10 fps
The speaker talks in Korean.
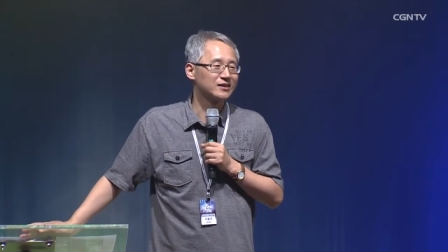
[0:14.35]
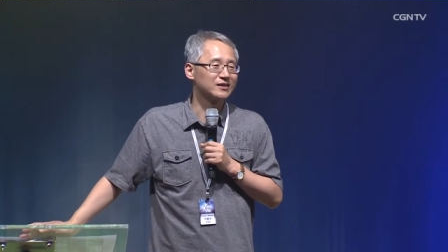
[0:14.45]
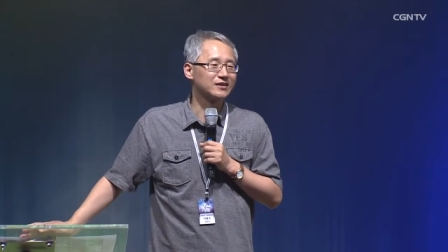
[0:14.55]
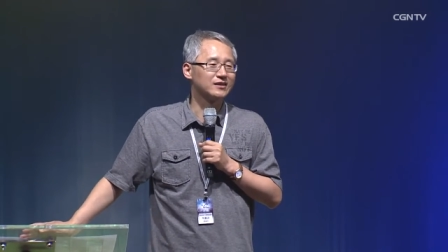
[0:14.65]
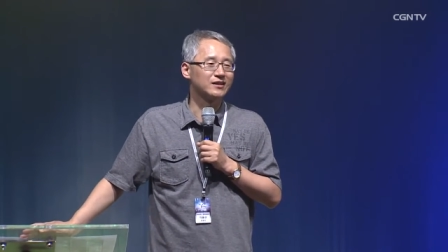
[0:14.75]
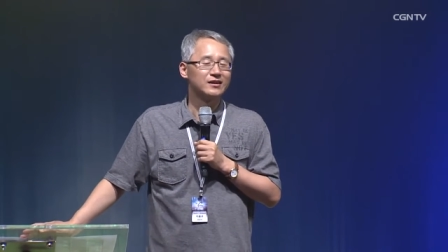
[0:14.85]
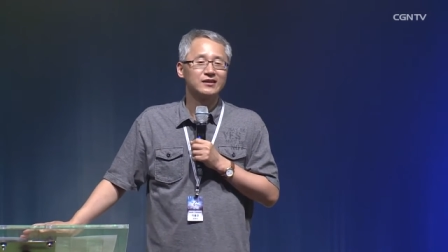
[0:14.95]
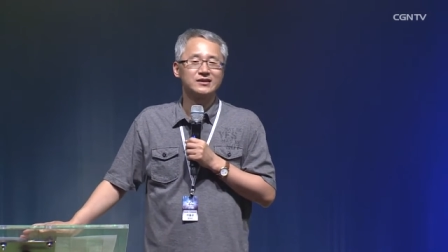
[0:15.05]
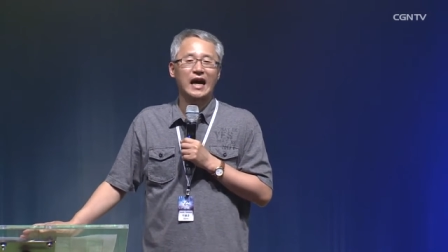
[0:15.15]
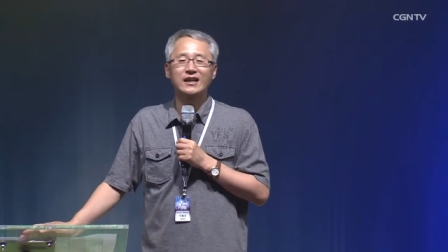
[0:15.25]
그,
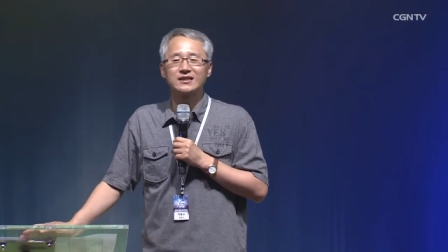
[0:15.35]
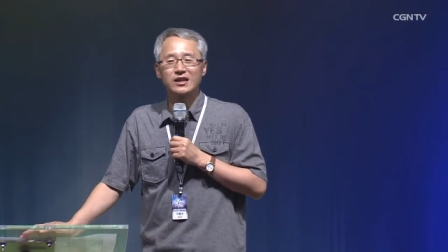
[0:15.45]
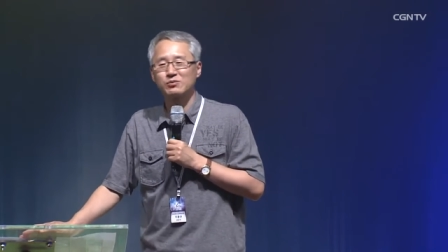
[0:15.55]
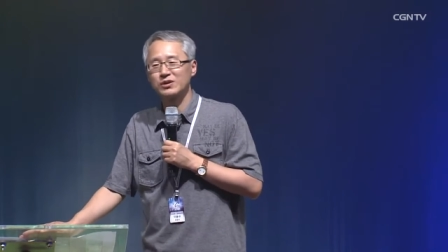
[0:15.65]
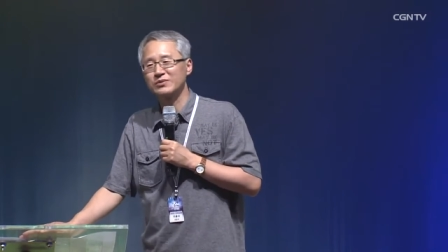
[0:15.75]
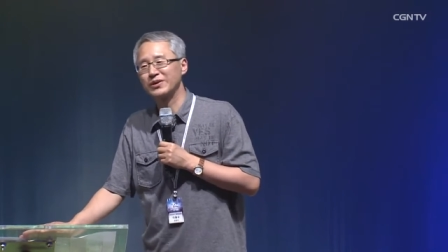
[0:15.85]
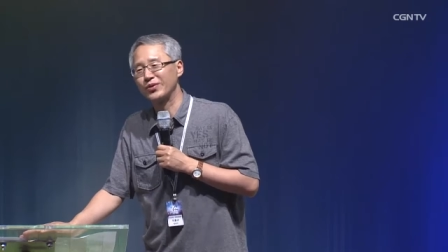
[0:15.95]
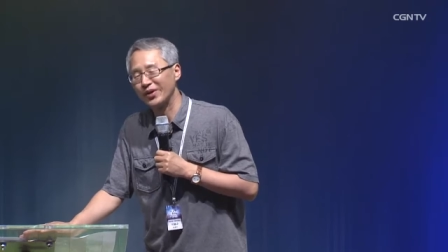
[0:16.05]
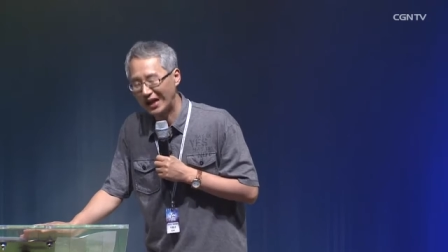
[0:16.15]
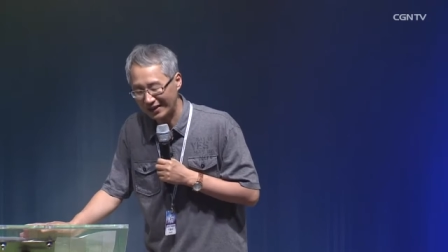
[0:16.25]
장인 장모님이
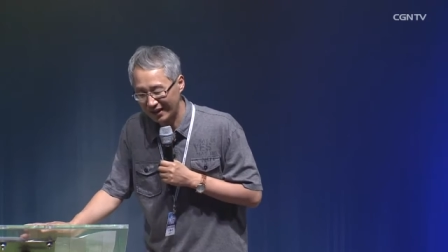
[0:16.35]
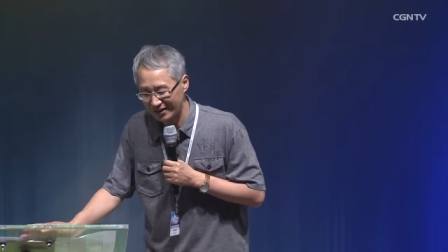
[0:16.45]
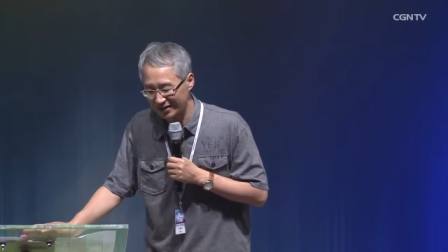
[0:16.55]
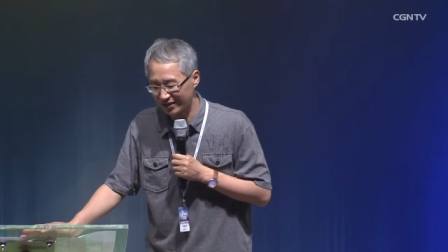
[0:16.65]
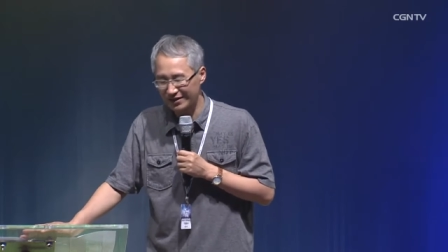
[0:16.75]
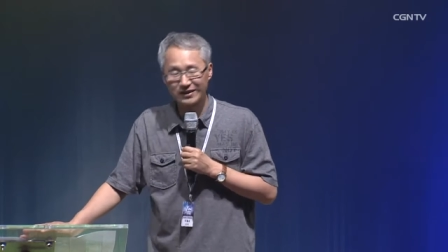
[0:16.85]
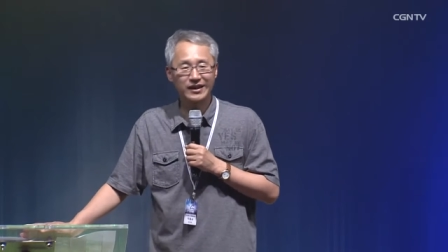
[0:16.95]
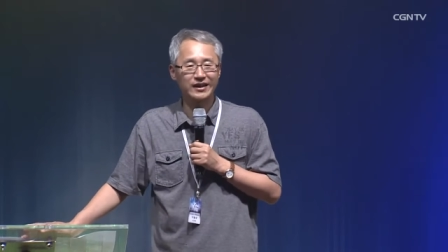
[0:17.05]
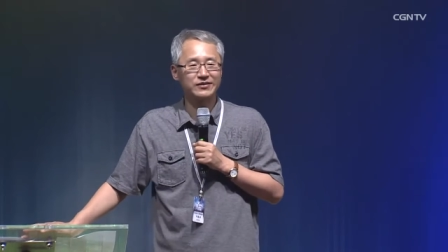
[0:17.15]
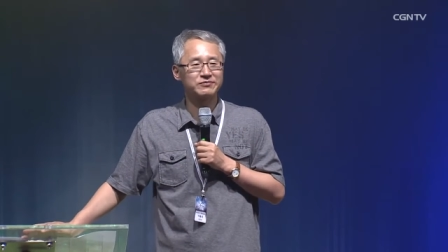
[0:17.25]
교회를 안
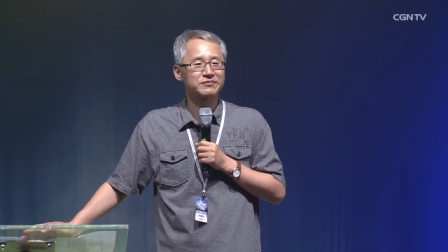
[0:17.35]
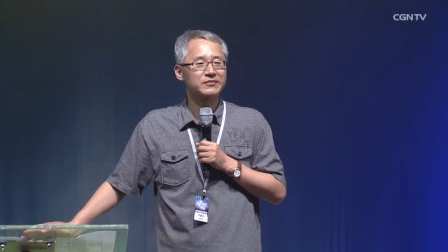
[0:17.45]
다니셨는데,